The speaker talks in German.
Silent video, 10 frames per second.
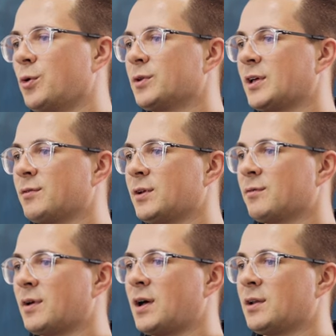Und
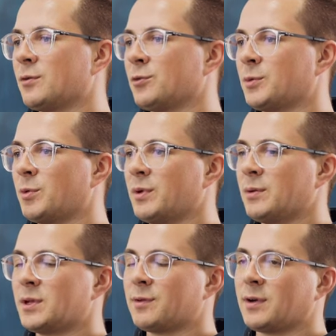deswegen waren unsere
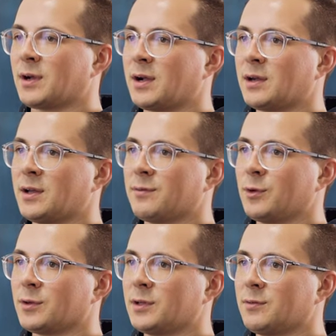Probleme der Vergangenheit
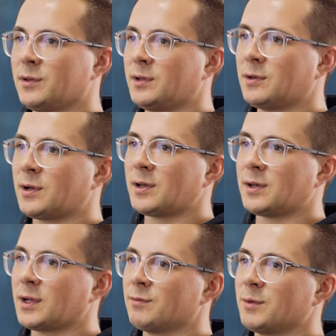wirklich, wie
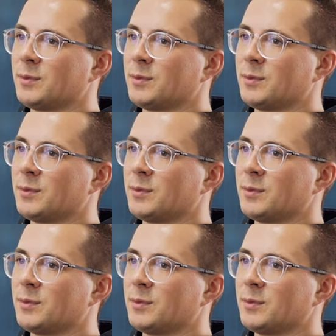generieren wir